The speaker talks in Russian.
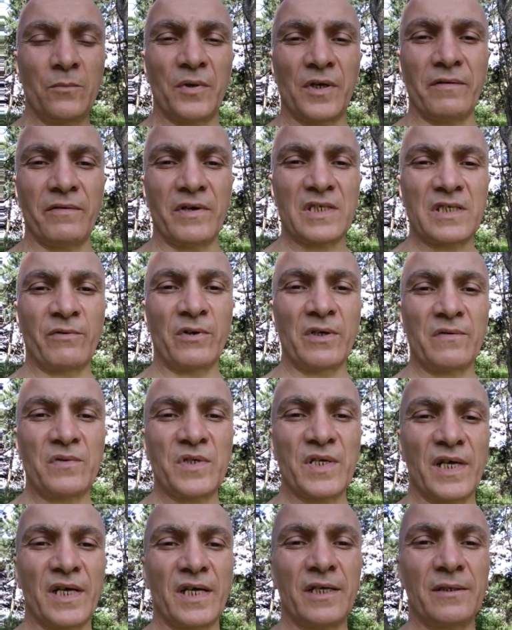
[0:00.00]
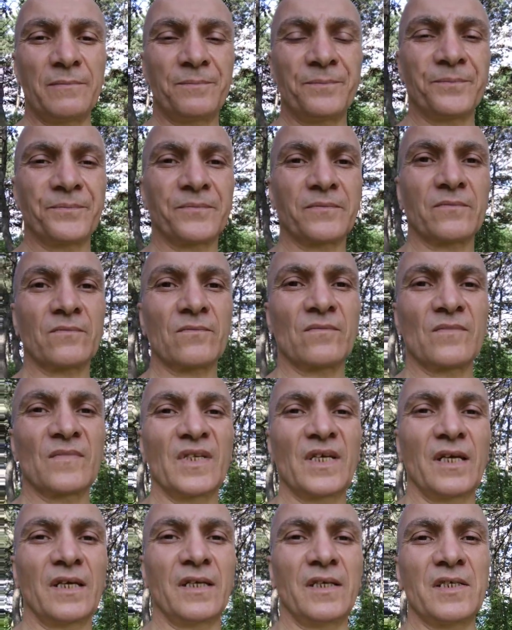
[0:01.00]
Приветствую всех,
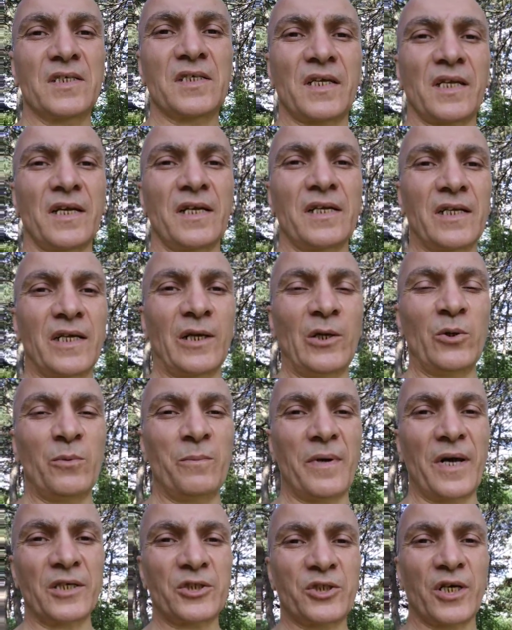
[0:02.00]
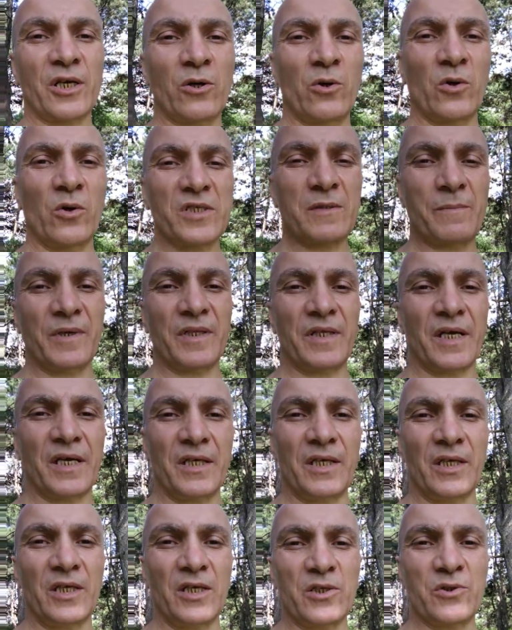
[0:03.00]
искренне любящих Господа
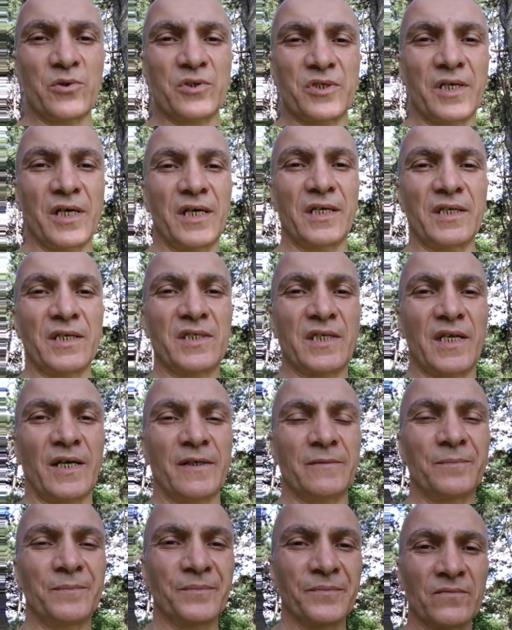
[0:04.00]
Иисуса Христа.